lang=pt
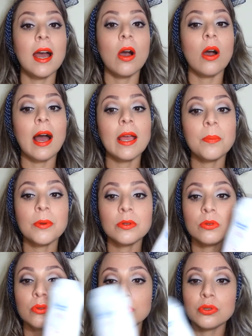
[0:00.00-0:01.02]
Aí
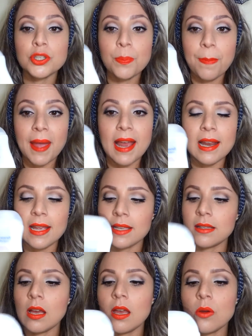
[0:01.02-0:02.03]
produto de pele
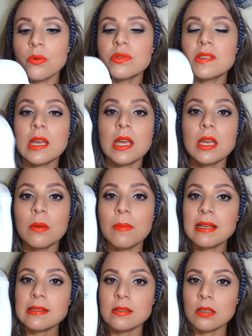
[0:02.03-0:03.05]
ainda, eu usei
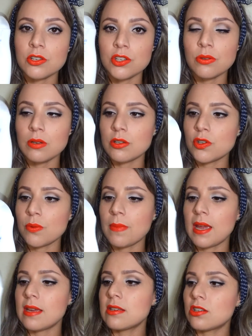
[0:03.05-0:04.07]
bastante durante o
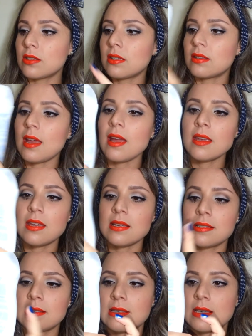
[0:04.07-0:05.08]
mês, já tá até aqui
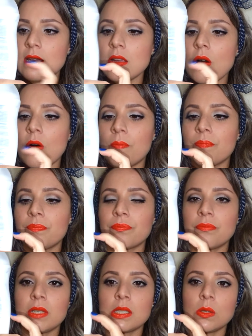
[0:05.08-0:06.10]
assim, ó,
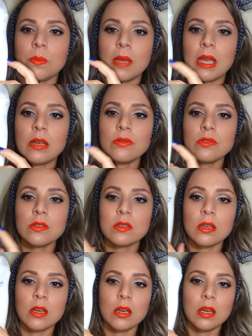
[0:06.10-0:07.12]
mais ou menos.